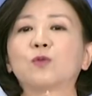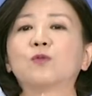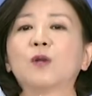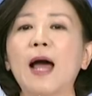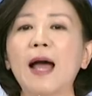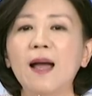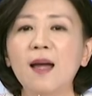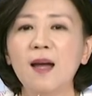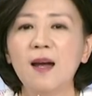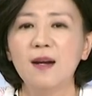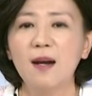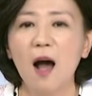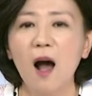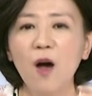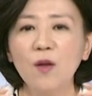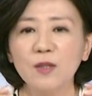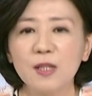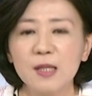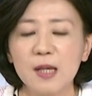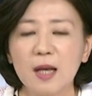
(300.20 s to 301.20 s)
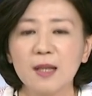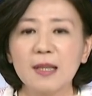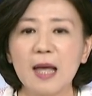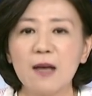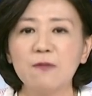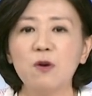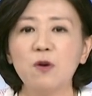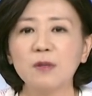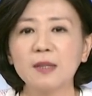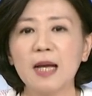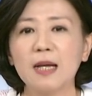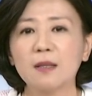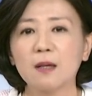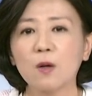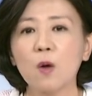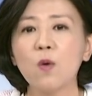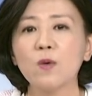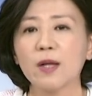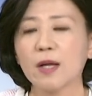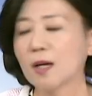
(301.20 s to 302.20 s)
出来，然后你这个带风向
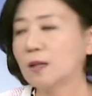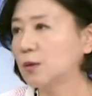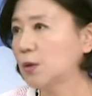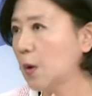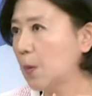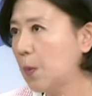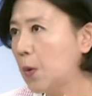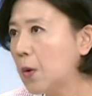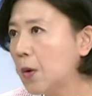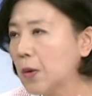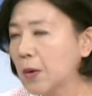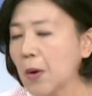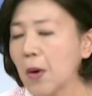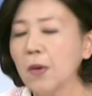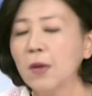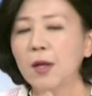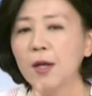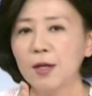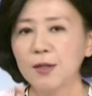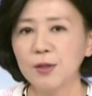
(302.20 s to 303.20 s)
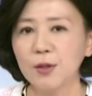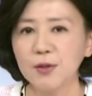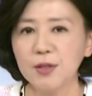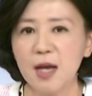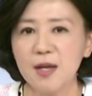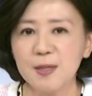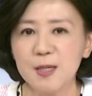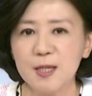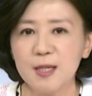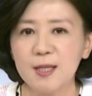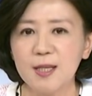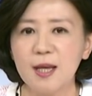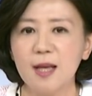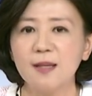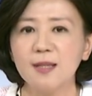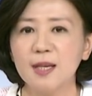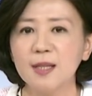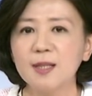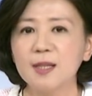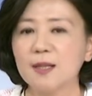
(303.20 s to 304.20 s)
的功力可能就会破功。就像之
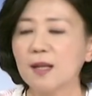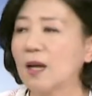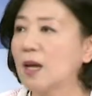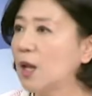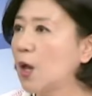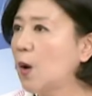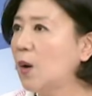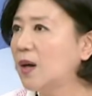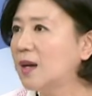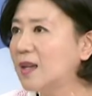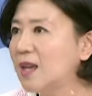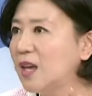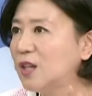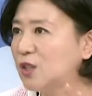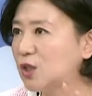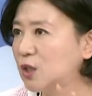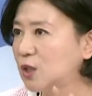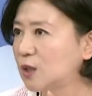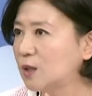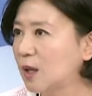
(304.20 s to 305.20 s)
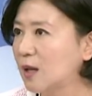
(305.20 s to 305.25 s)
前其实那个六合夜市